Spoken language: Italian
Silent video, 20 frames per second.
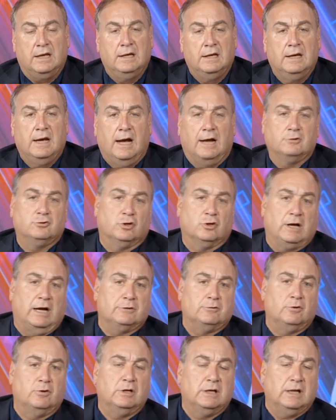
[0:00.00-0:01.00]
ha
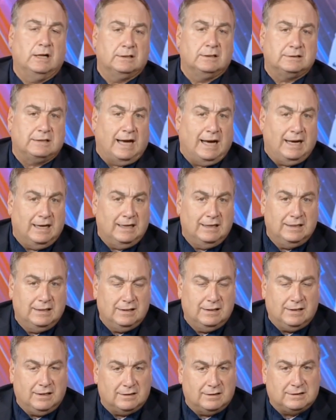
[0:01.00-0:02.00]
giocato in realtà,
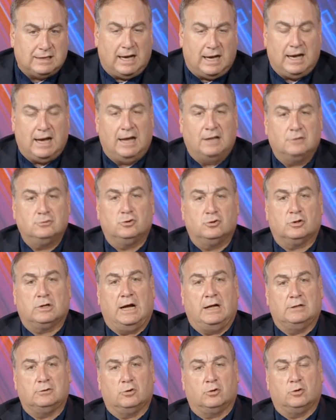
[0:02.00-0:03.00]
in realtà ha
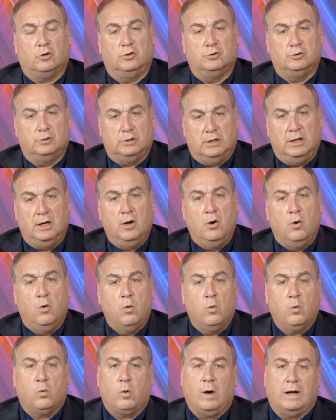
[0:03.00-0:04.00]
giocato con
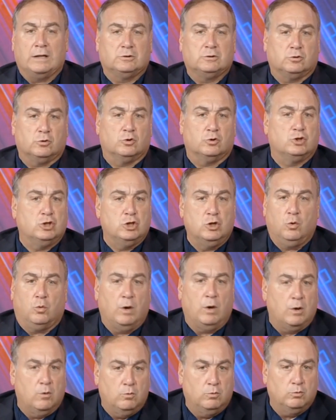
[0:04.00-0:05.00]
un
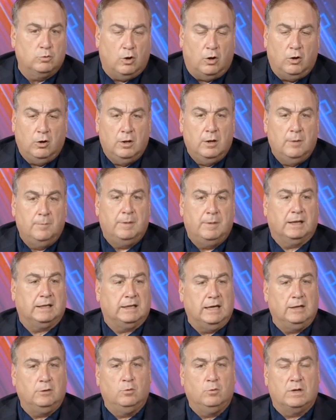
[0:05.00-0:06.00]
4-5-1
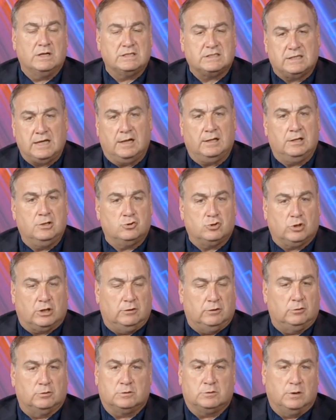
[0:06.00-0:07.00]
perché i due esterni
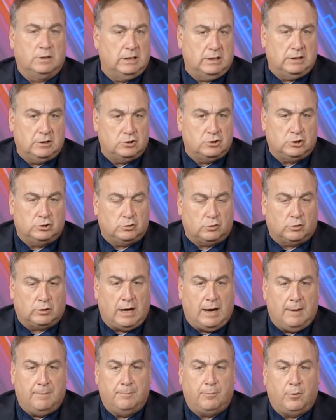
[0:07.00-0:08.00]
giocavano solo linea di
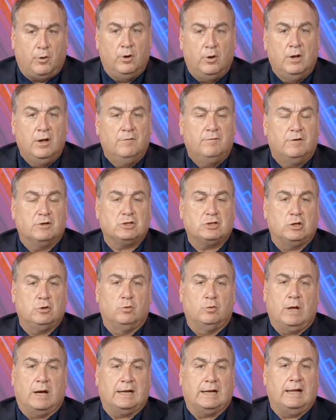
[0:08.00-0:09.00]
centrocampo facendo
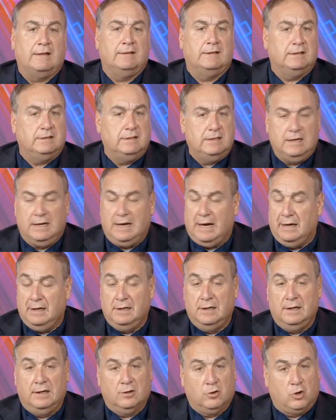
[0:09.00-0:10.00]
una grande diga
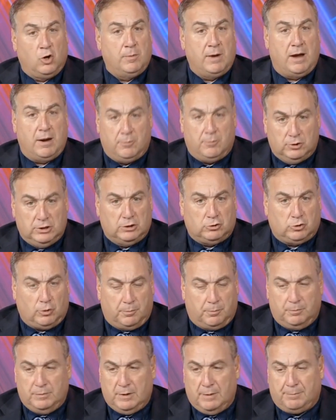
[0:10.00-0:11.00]
come avevamo detto
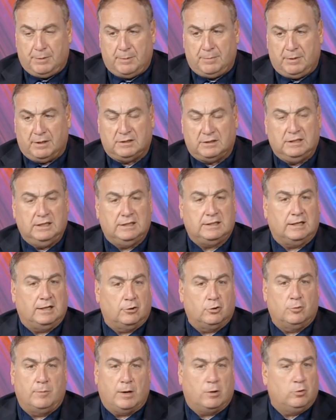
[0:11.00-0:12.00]
nel prepartita, la
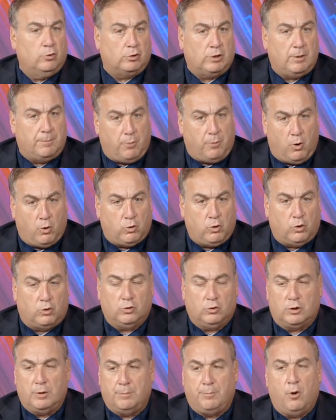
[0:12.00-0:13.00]
Roma corre poco,
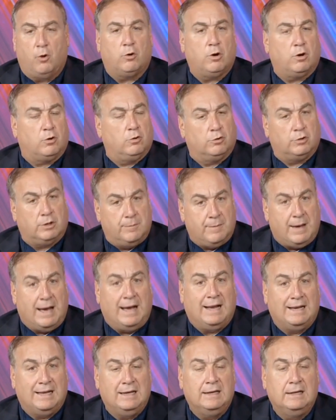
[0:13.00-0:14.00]
corre poco e corre
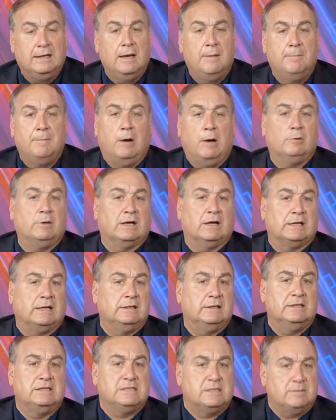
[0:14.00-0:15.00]
male, ma ha una
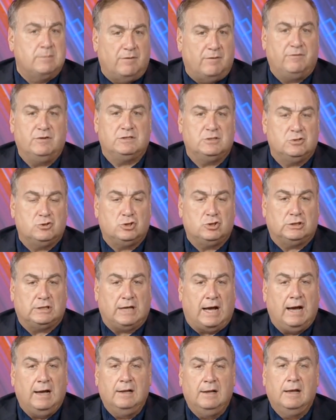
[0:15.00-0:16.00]
grandissima
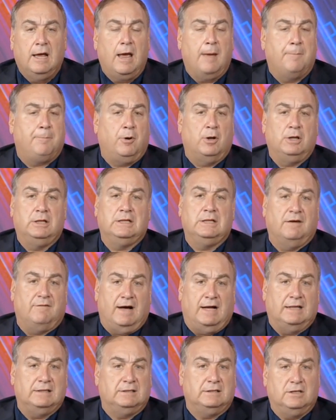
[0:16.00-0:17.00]
fisicità. E poi lì
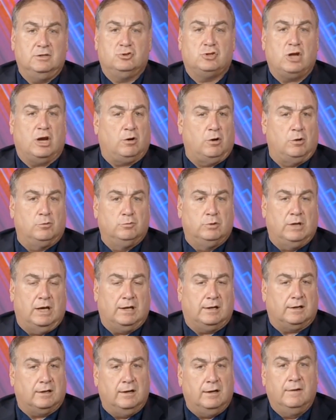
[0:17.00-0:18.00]
davanti Dzeko e
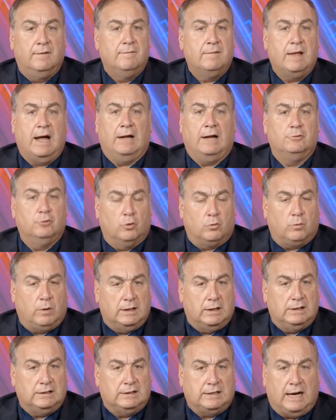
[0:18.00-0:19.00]
Under hanno
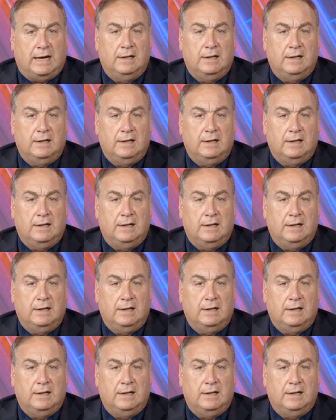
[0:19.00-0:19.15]
qualità.